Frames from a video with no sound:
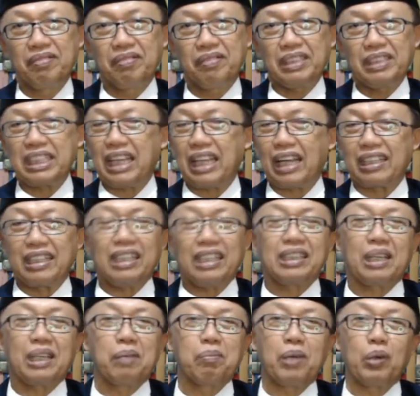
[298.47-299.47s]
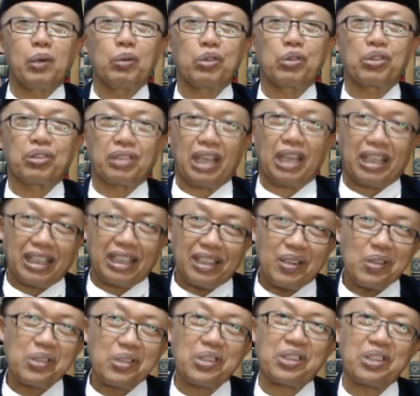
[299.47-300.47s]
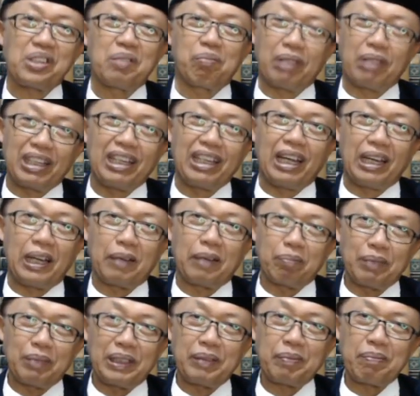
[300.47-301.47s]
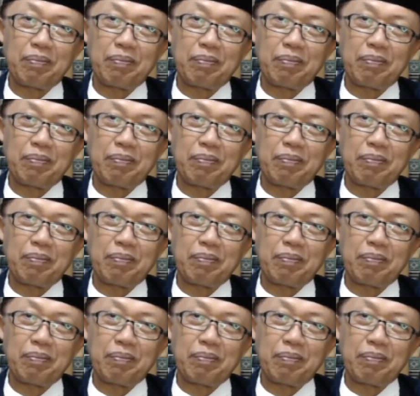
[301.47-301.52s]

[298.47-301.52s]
jika kita mau serius mendalami